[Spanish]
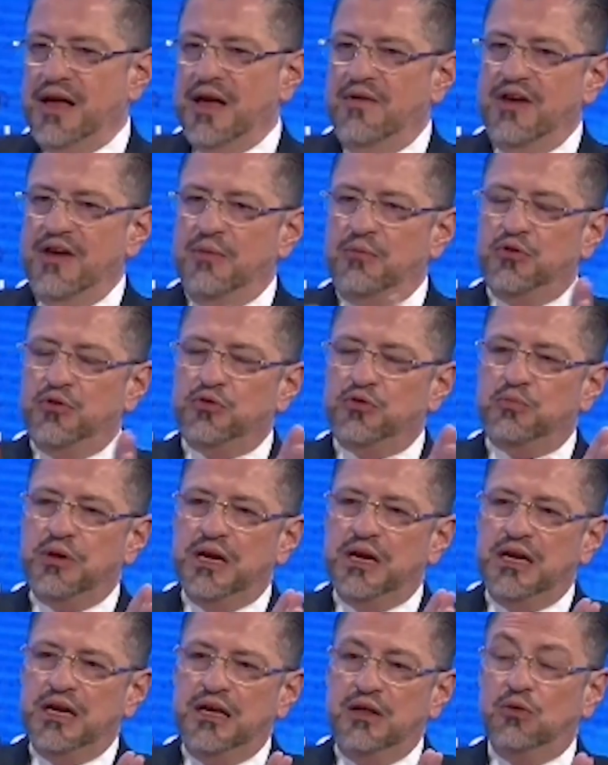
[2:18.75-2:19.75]
que habíamos
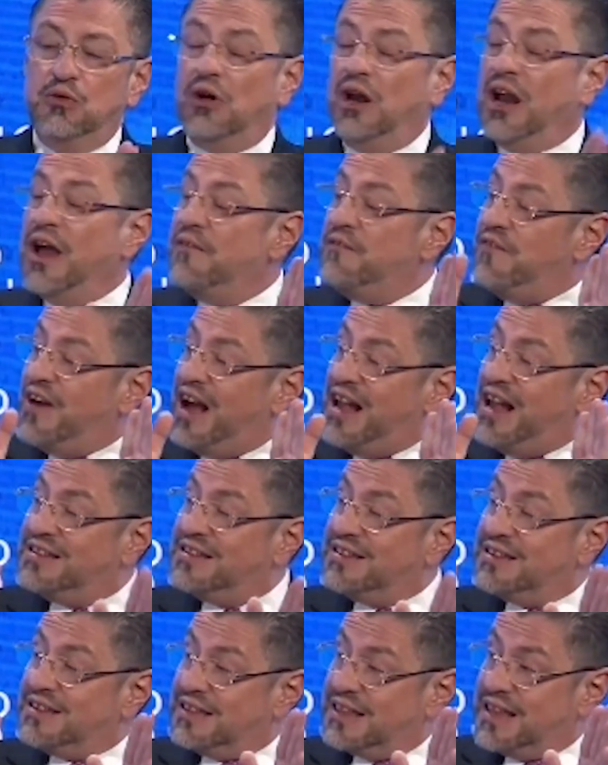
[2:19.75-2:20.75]
venido, la
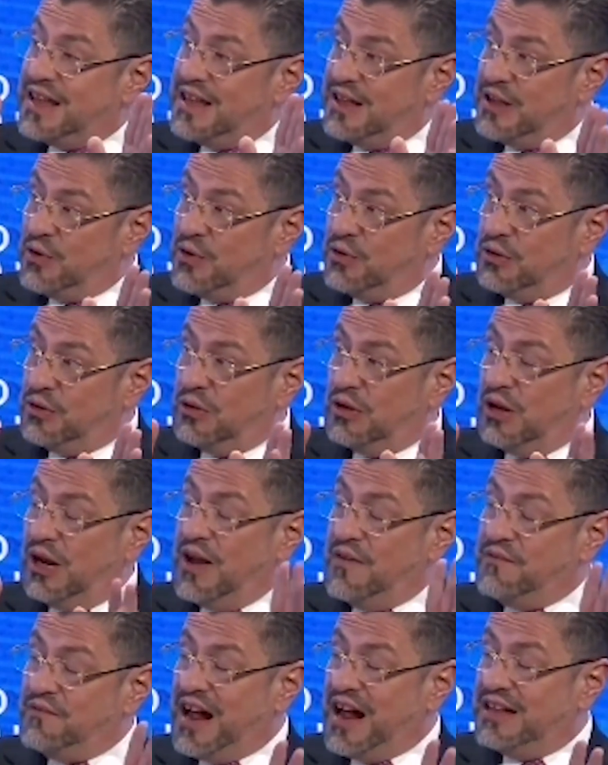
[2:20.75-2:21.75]
falta,
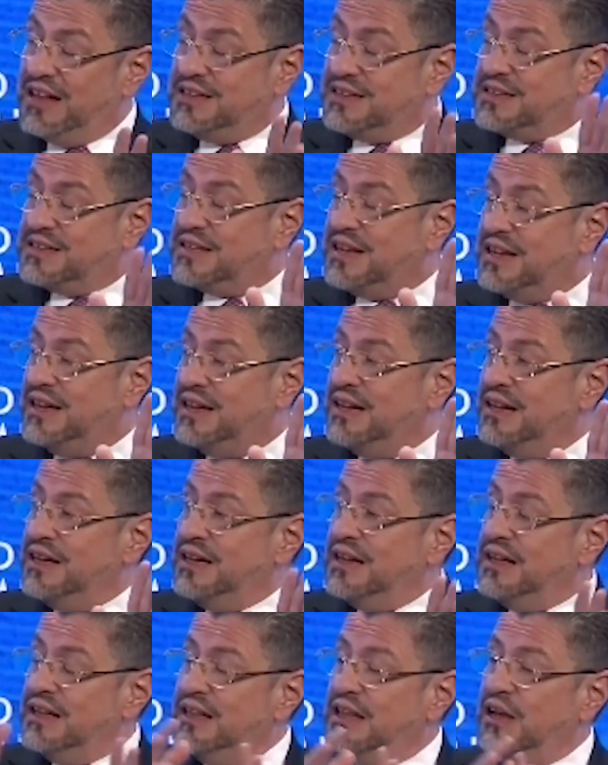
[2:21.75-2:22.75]
la falsa
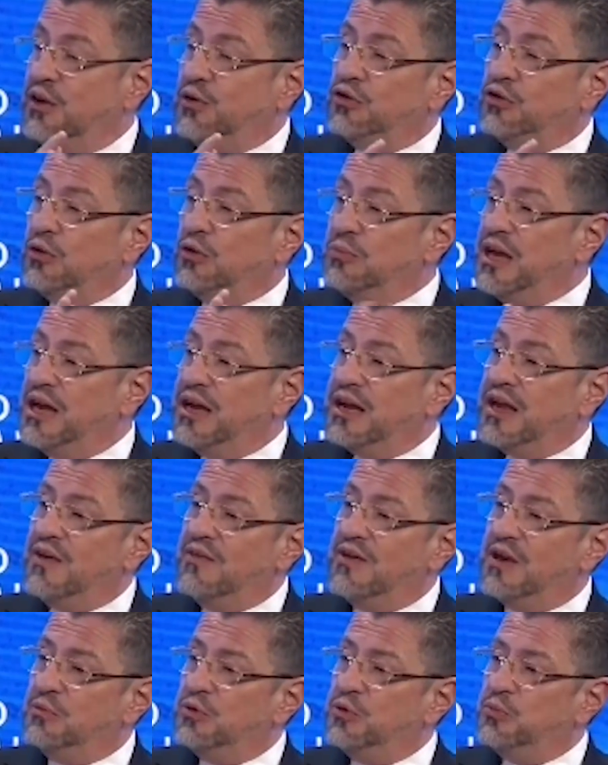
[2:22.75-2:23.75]
dicotomía que
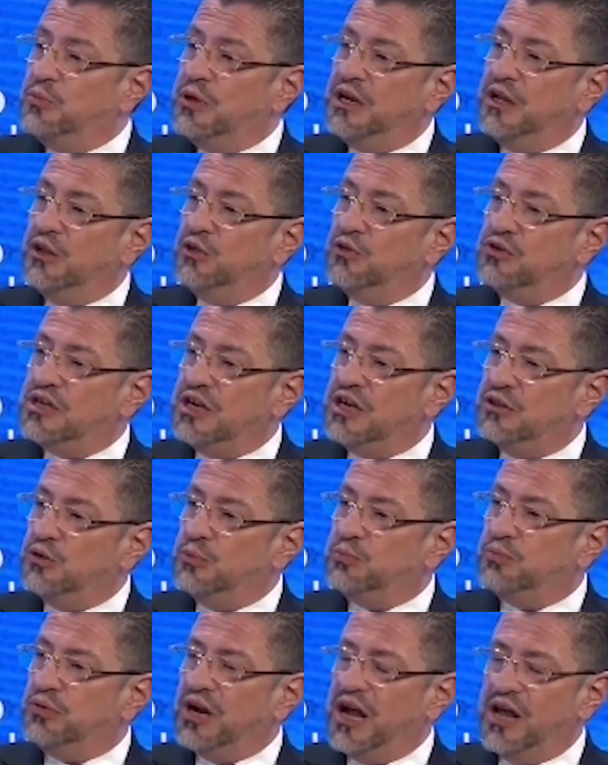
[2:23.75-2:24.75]
habíamos venido
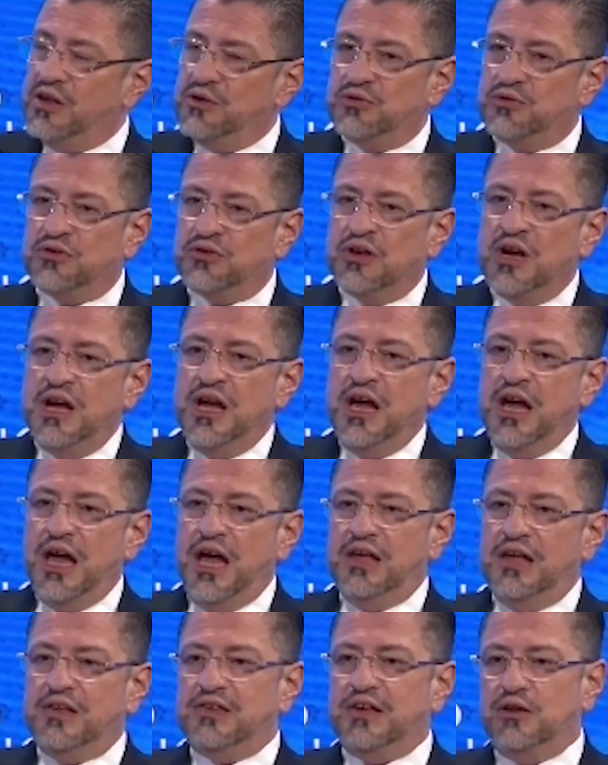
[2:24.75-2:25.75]
oyendo por años,
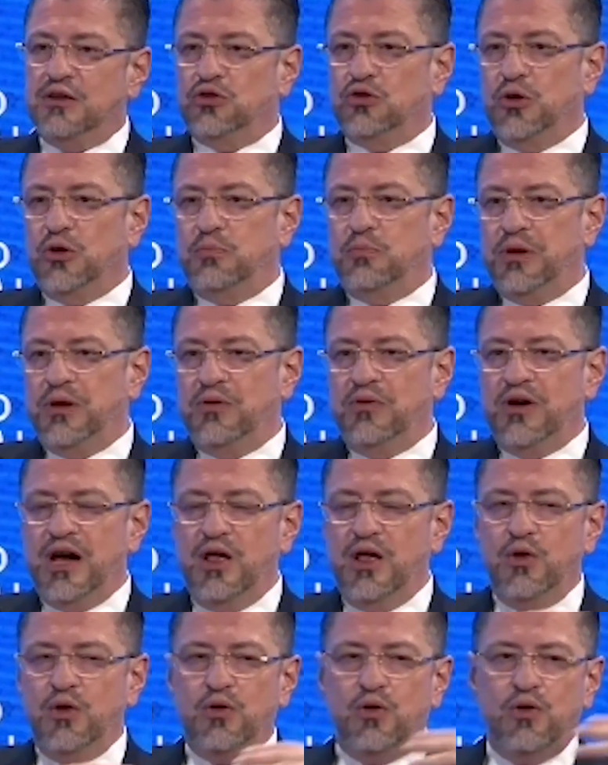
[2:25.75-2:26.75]
es sector
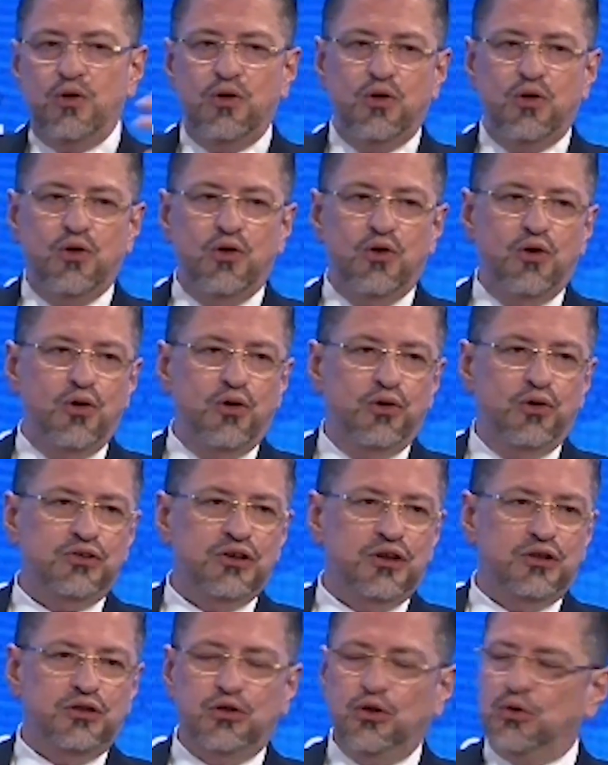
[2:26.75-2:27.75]
privado o
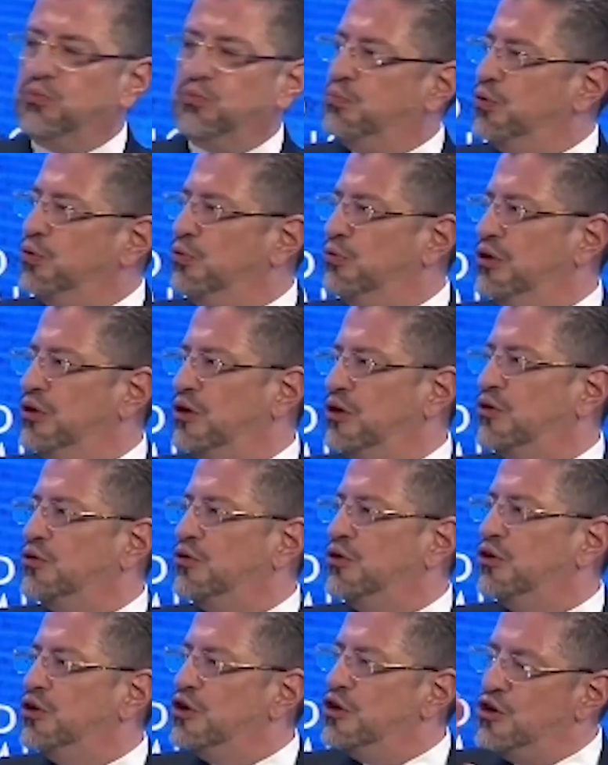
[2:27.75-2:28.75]
sector
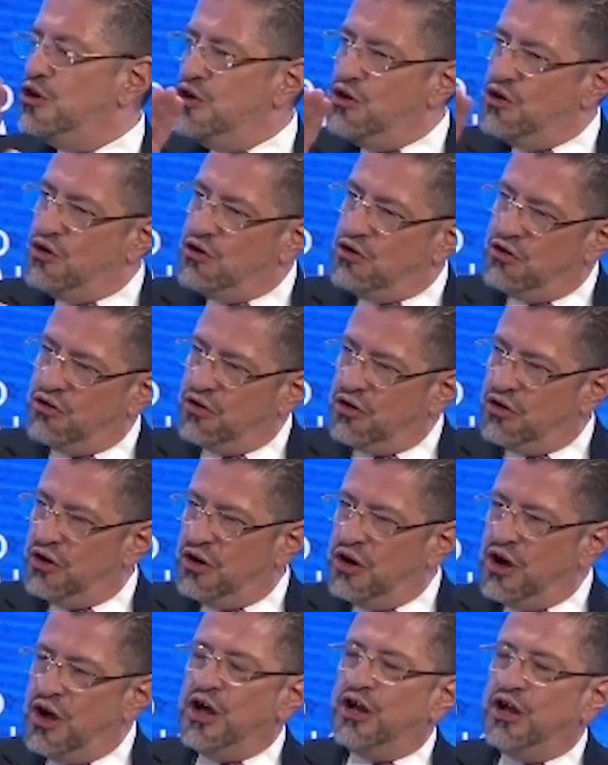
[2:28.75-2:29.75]
público. No,
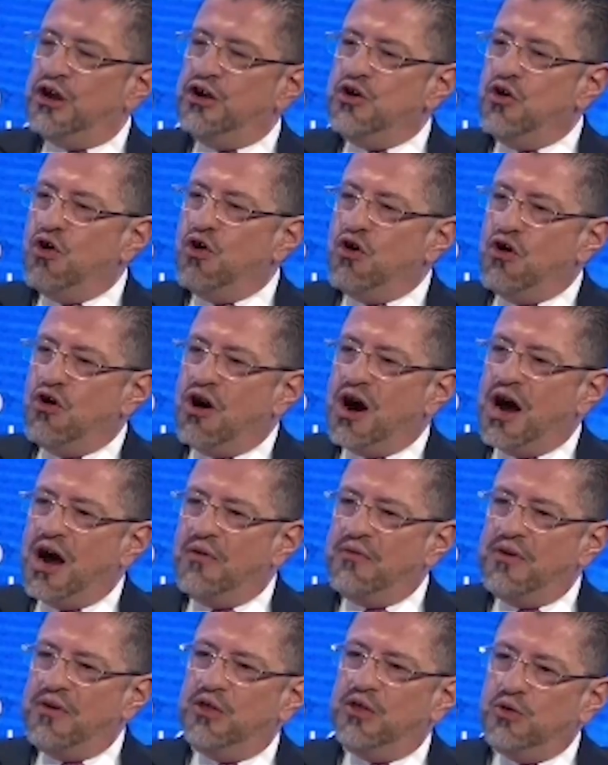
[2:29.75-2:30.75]
no ha
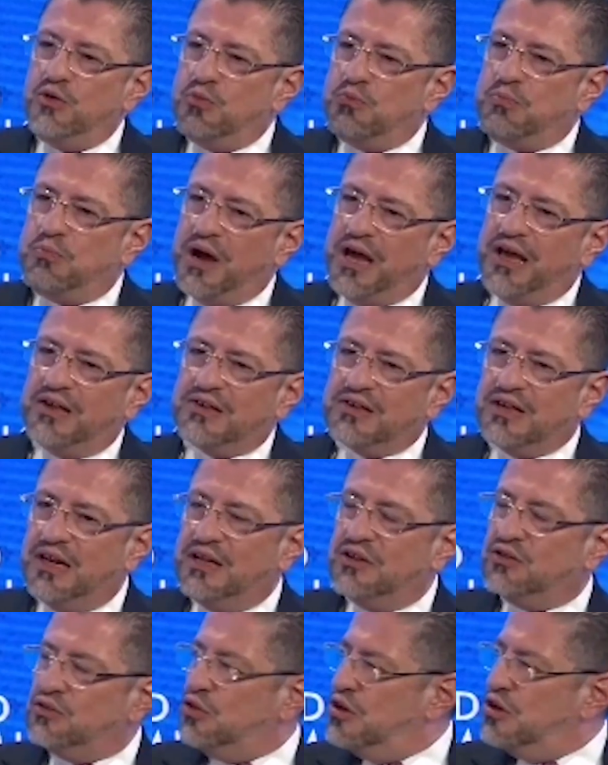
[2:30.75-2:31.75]
habido un país en
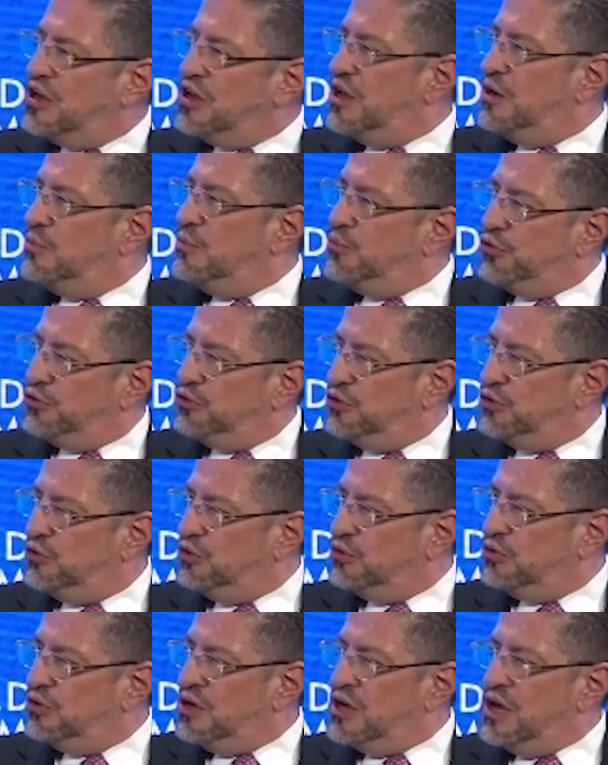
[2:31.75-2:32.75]
la historia del
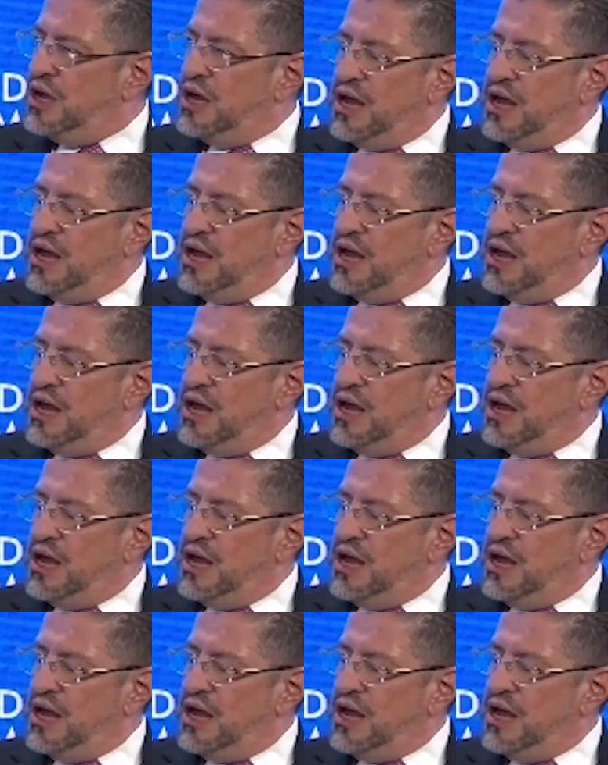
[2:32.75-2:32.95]
mundo